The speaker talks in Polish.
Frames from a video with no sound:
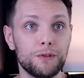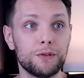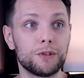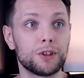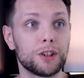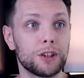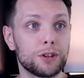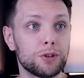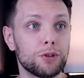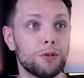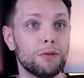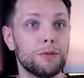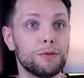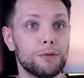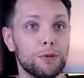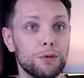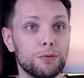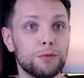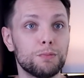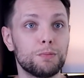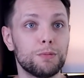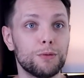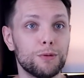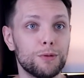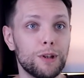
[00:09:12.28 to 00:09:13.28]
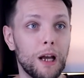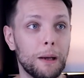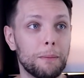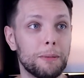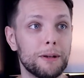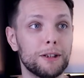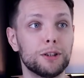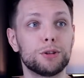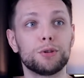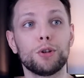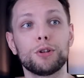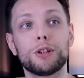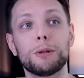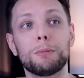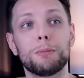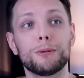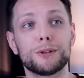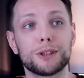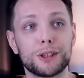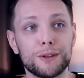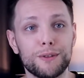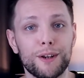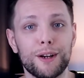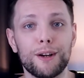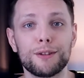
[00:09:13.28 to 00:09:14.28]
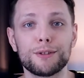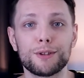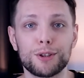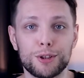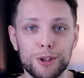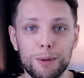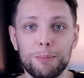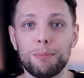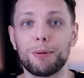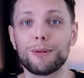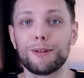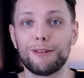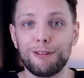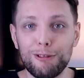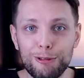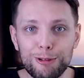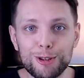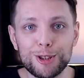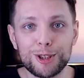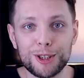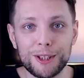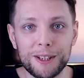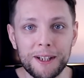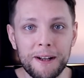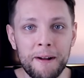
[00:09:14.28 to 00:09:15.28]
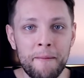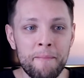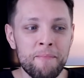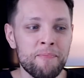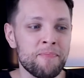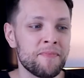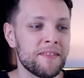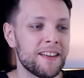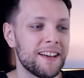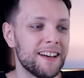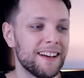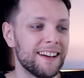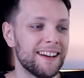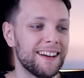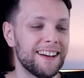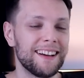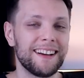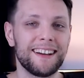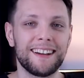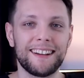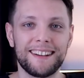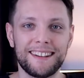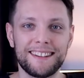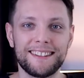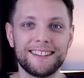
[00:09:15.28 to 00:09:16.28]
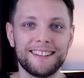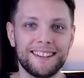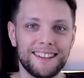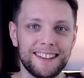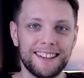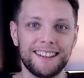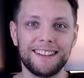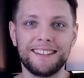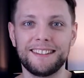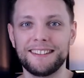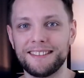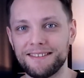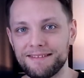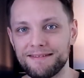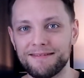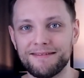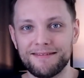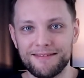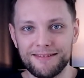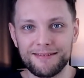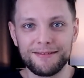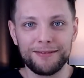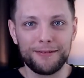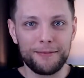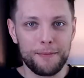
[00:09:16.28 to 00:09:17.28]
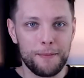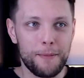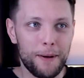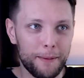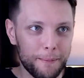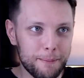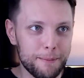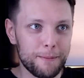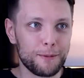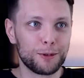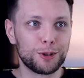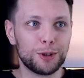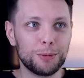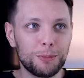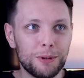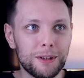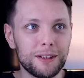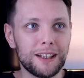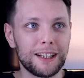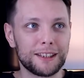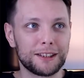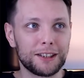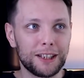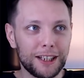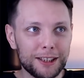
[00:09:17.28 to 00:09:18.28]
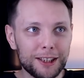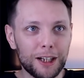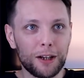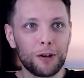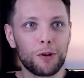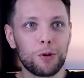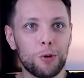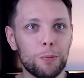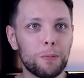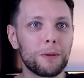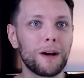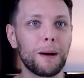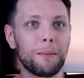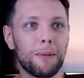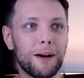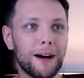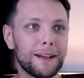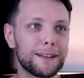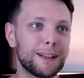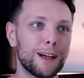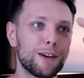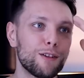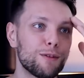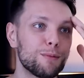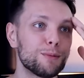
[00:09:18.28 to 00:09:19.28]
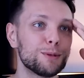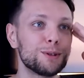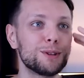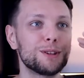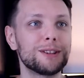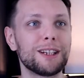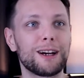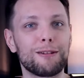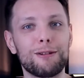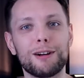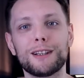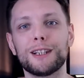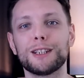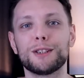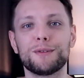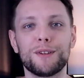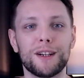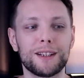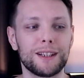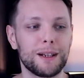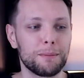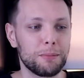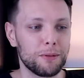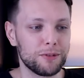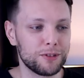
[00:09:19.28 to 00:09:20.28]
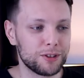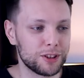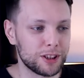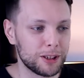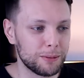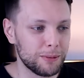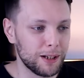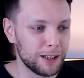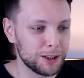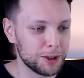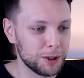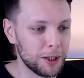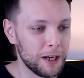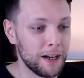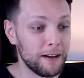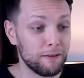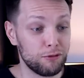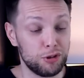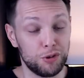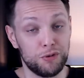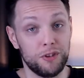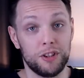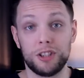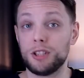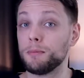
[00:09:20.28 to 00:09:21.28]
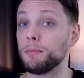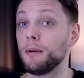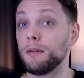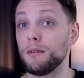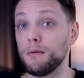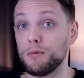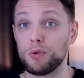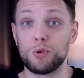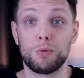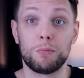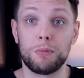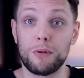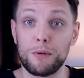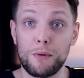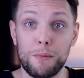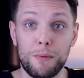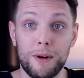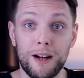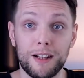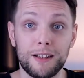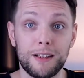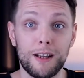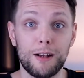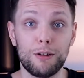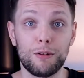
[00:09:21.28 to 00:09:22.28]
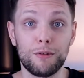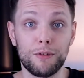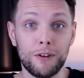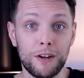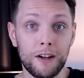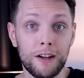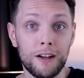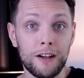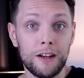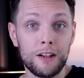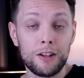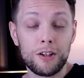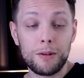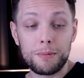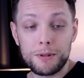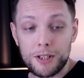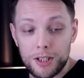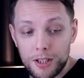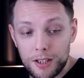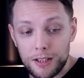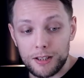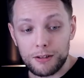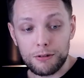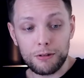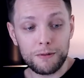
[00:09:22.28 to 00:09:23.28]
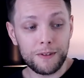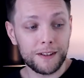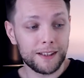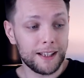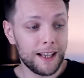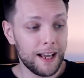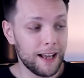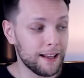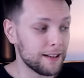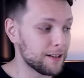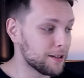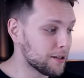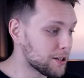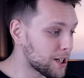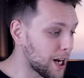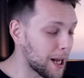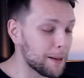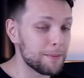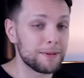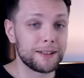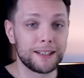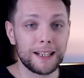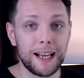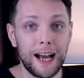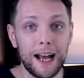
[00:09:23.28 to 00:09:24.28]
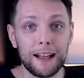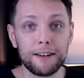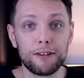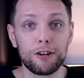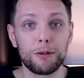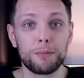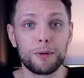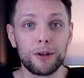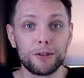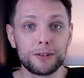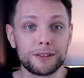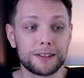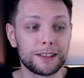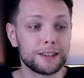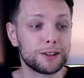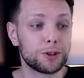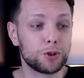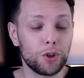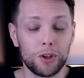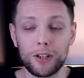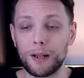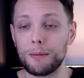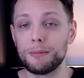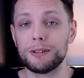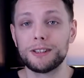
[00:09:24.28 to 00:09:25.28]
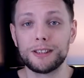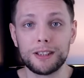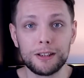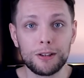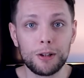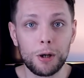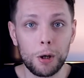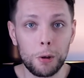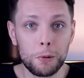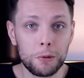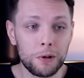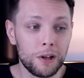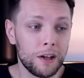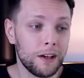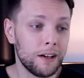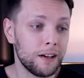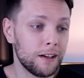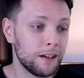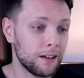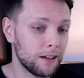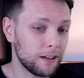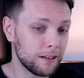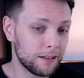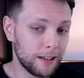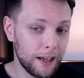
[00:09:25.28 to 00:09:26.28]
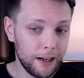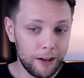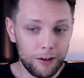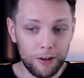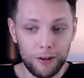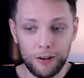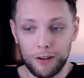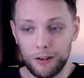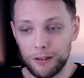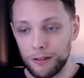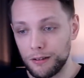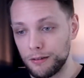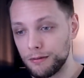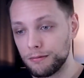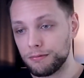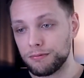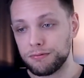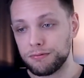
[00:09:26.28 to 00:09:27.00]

że są jakby istoty podszywające się pod ludzi e, i musimy, znaczy nasza grupka bohaterów musi zagładę świata powstrzymać w świecie pełnym superbohaterów. bohaterów. No przecież to jest kurwa ten James Gunn robiący z Johnem Siną tego